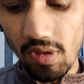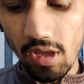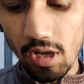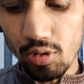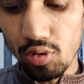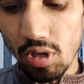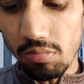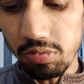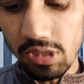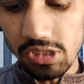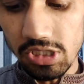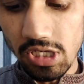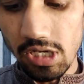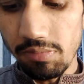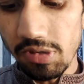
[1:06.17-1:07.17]
एक तो आपके
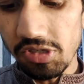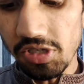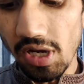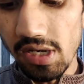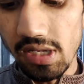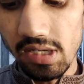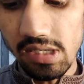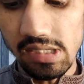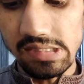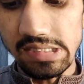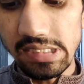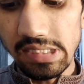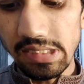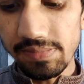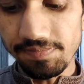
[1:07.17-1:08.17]
चेहरे पे शाइनिंग आ जाएगी